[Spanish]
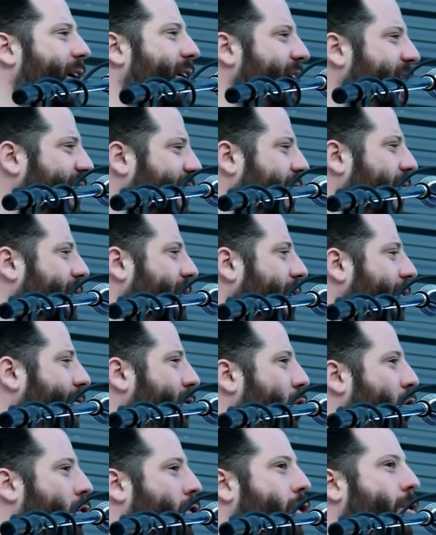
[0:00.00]
Y ese
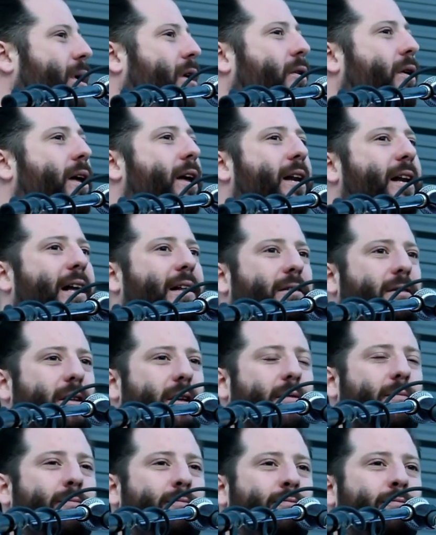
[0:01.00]
desafío lo llevaron
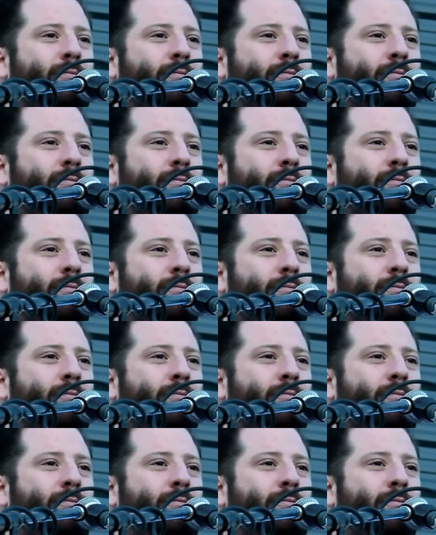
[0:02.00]
adelante.